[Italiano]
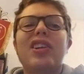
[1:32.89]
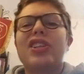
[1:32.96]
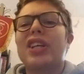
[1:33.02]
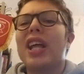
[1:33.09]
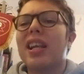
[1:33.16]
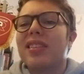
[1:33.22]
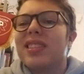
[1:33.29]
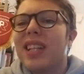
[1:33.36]

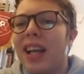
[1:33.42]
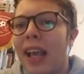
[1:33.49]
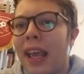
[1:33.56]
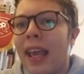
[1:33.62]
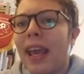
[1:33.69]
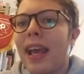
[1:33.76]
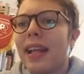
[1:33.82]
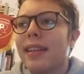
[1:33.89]
c'era
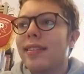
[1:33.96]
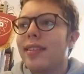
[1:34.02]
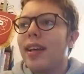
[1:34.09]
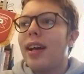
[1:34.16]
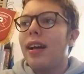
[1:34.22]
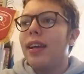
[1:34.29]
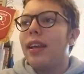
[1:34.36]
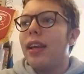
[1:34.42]

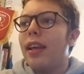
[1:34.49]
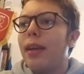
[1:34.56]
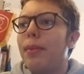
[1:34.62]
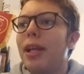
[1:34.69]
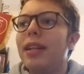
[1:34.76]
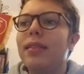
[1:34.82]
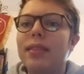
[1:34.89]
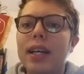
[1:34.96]
stanchezza anche
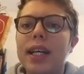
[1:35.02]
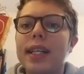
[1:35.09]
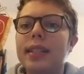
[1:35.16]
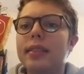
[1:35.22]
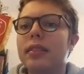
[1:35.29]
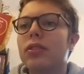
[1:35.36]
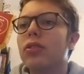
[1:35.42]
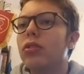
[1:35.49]

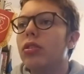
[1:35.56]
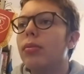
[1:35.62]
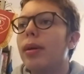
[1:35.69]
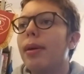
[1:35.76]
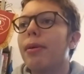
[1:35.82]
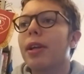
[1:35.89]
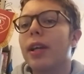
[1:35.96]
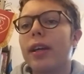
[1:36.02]
mentale secondo
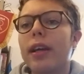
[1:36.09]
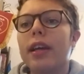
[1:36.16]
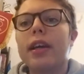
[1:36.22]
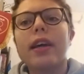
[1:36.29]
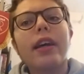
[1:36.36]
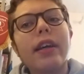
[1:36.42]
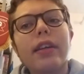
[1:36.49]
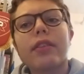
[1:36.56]
me
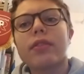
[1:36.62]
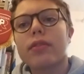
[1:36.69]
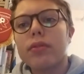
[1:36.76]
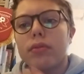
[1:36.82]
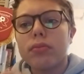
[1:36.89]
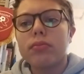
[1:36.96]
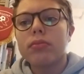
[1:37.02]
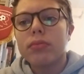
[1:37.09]
perché eh,
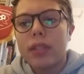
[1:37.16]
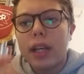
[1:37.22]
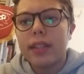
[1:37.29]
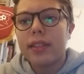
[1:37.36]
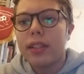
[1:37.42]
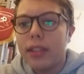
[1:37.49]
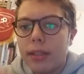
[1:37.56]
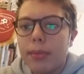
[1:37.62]
sono tre
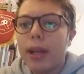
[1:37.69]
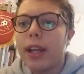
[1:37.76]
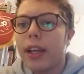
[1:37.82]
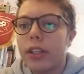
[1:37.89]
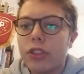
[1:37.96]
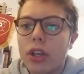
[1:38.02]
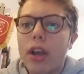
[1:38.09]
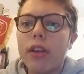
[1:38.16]
settimane
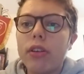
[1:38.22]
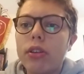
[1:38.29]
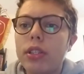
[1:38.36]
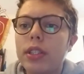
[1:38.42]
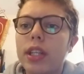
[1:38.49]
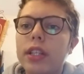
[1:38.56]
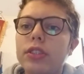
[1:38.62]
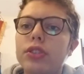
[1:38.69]
che giocano
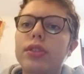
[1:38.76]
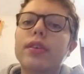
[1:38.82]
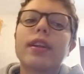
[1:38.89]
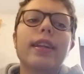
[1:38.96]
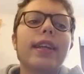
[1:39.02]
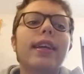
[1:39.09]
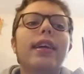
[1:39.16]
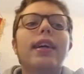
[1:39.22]
ogni tre
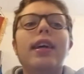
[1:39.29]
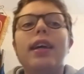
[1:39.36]
giorni